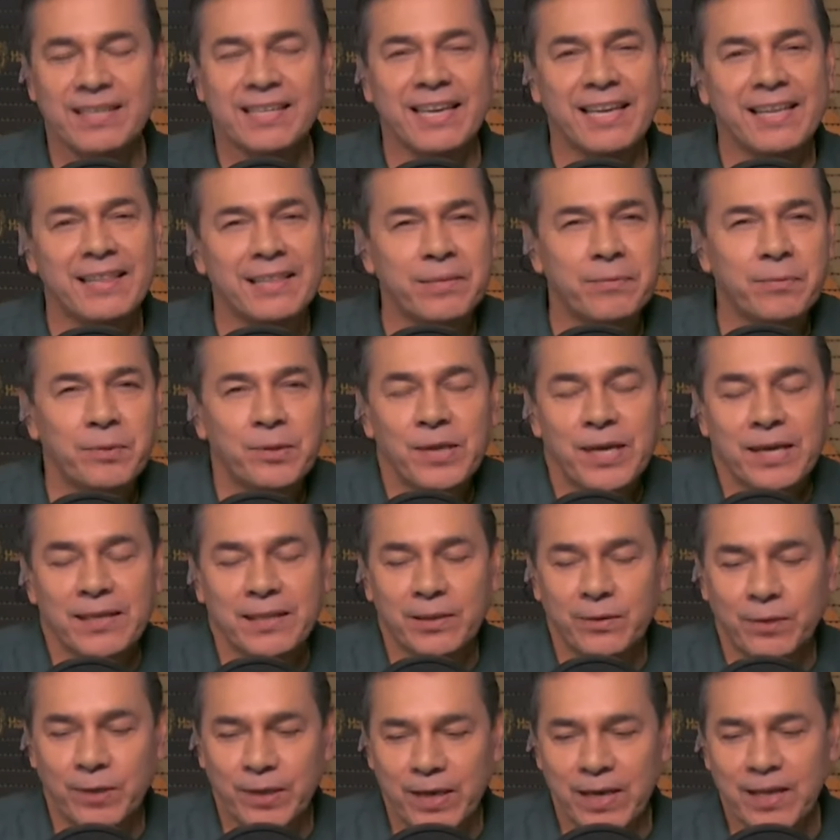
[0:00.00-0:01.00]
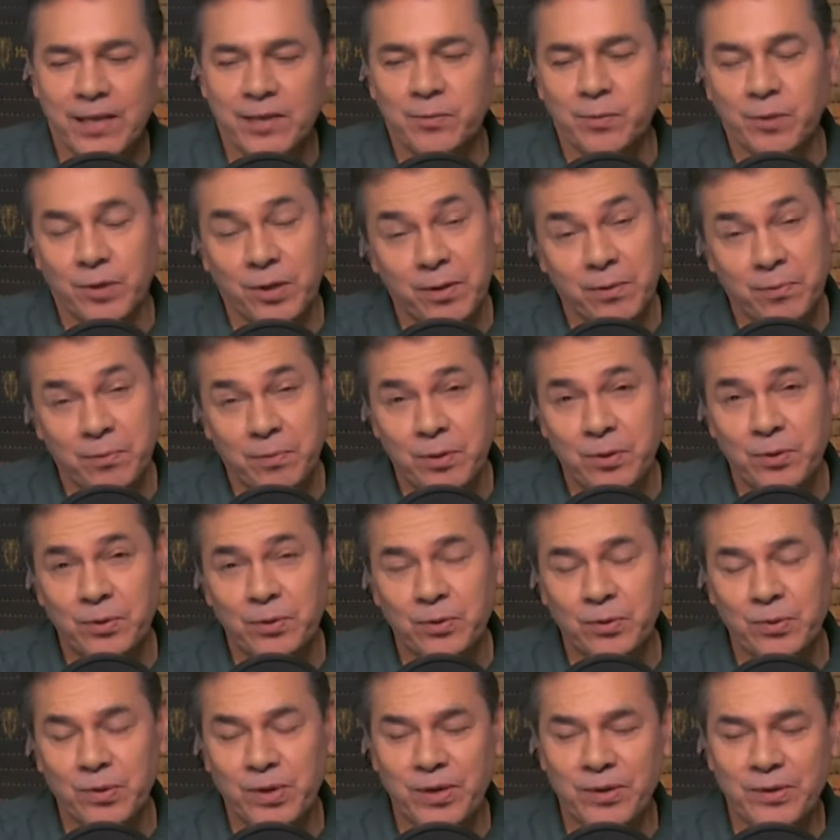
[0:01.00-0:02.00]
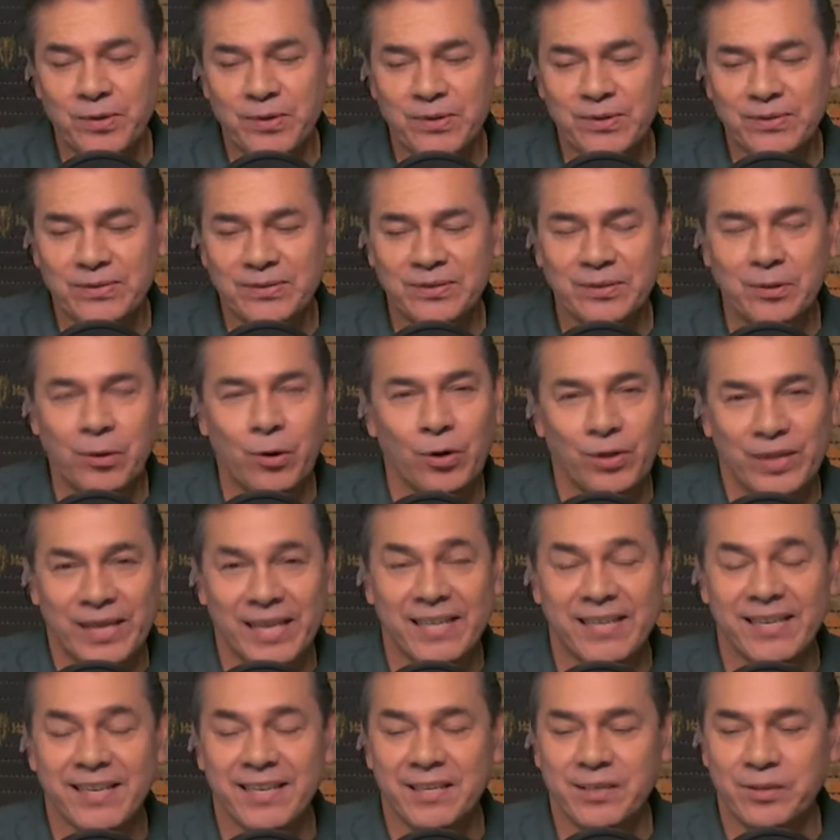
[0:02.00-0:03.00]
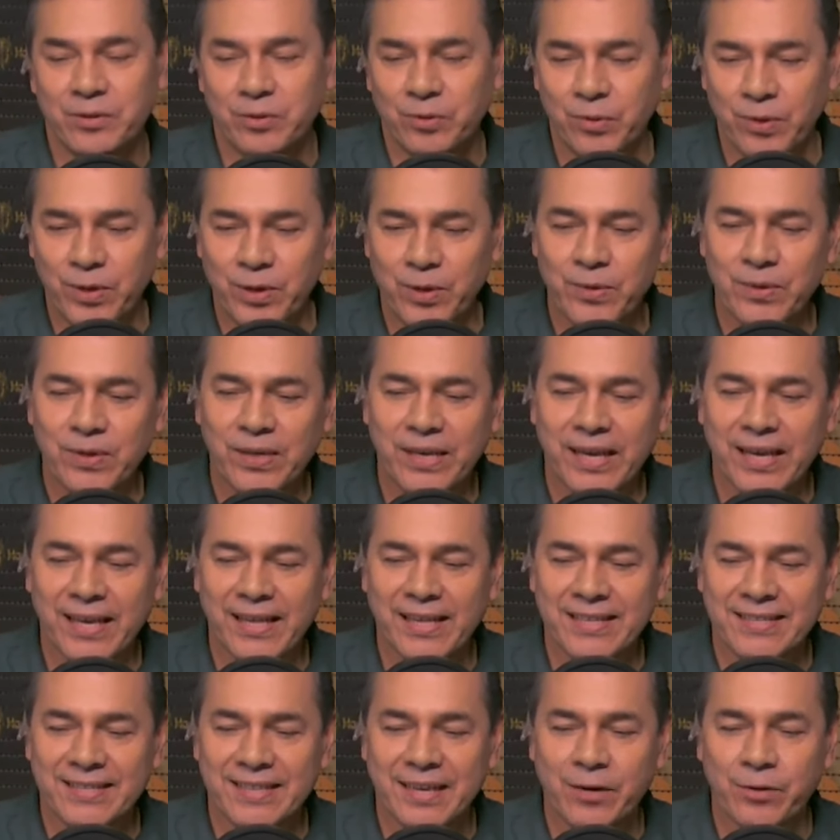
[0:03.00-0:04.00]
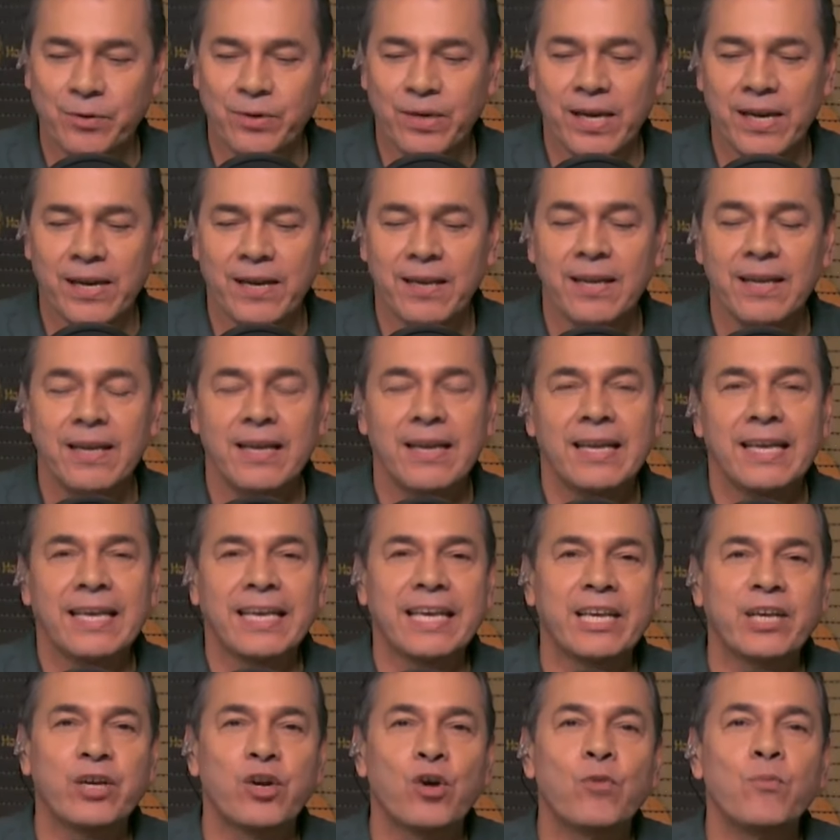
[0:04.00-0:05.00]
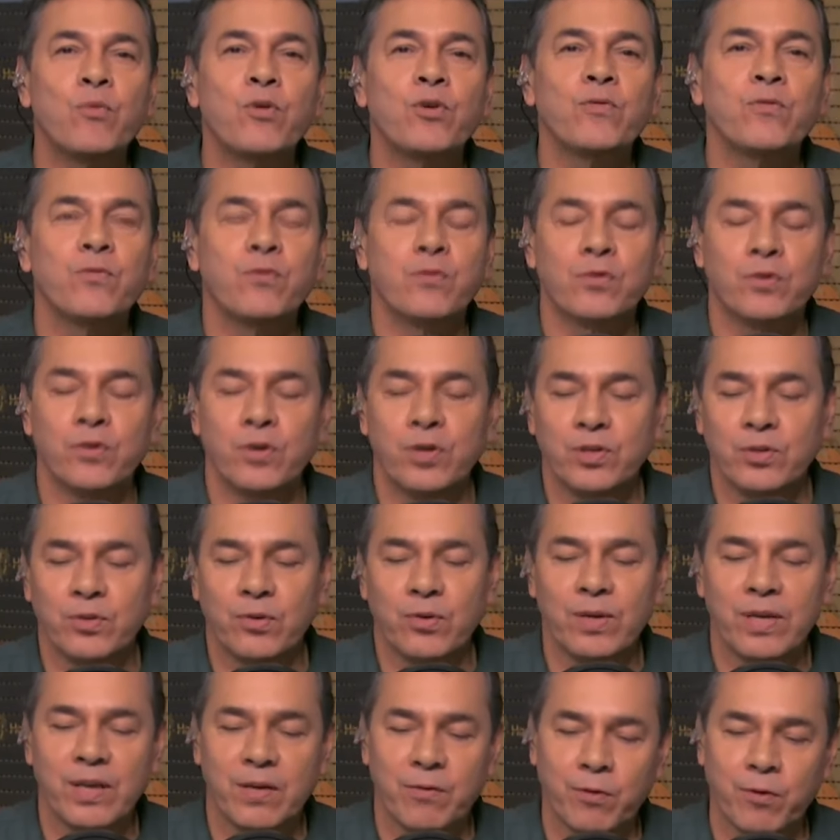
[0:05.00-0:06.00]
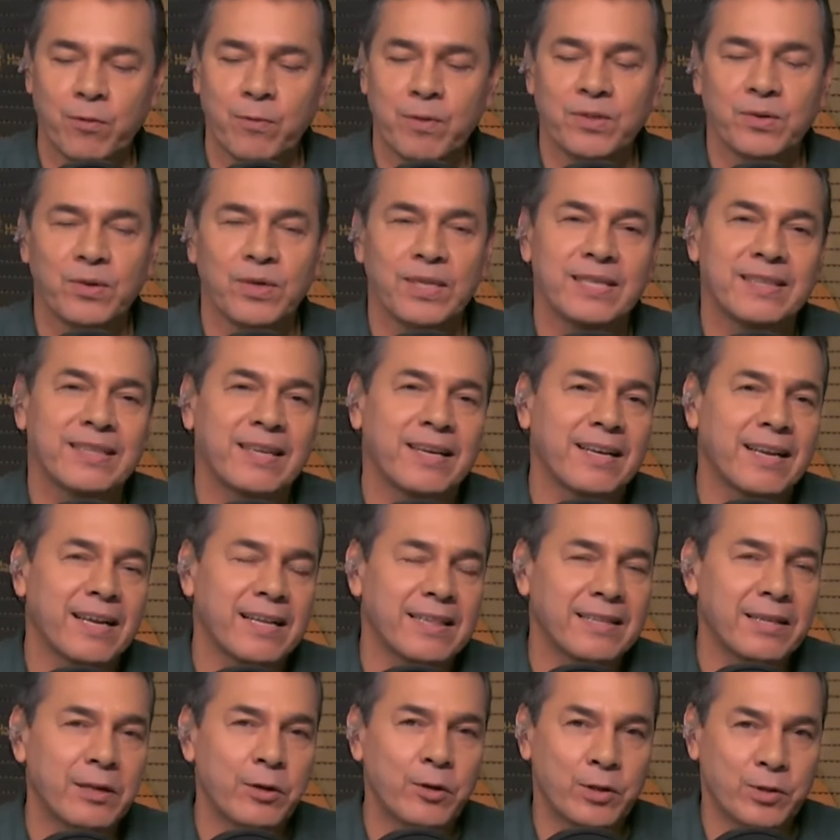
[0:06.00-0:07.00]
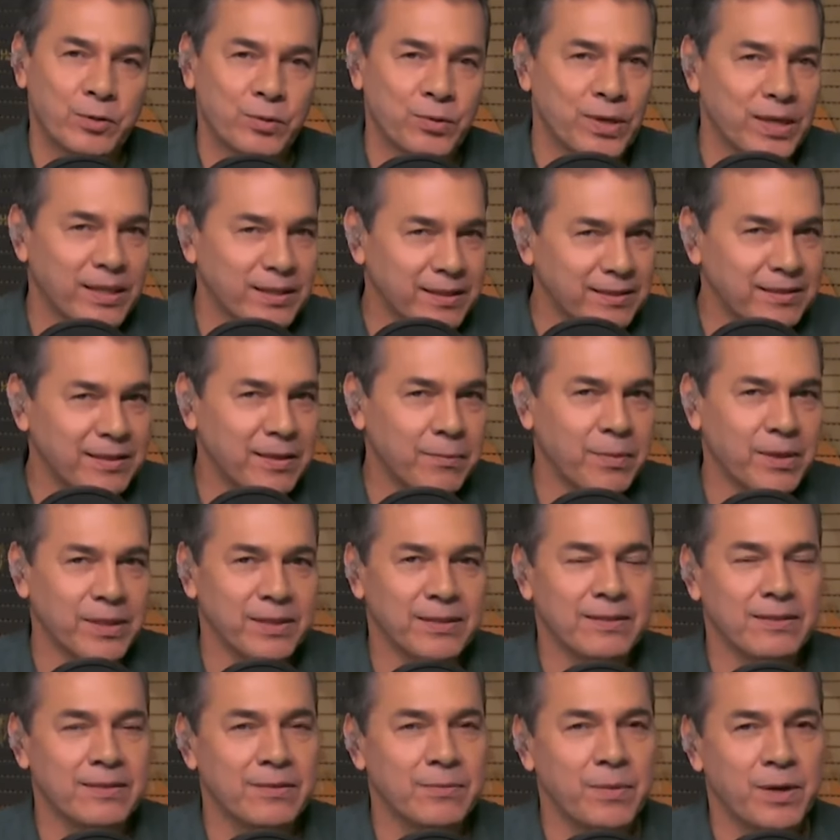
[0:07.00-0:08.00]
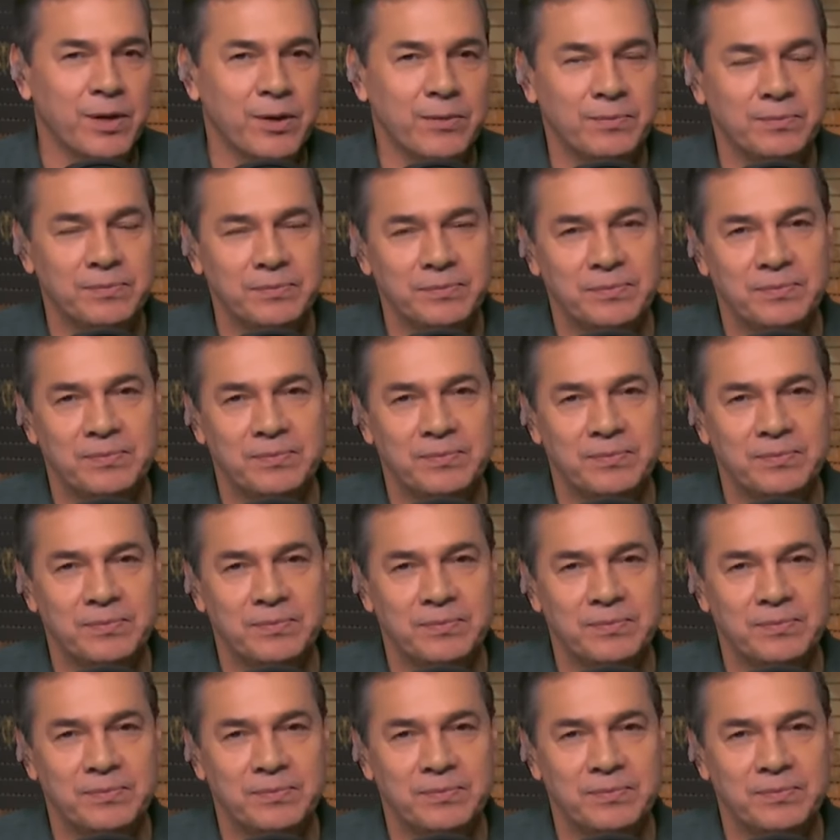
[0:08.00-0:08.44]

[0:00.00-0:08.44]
¿Qué tipo de actividades, por ejemplo, tuvieron o talleres tuvieron que desarrollar y cómo influyó esto en la formación integral de los estudiantes que participaron?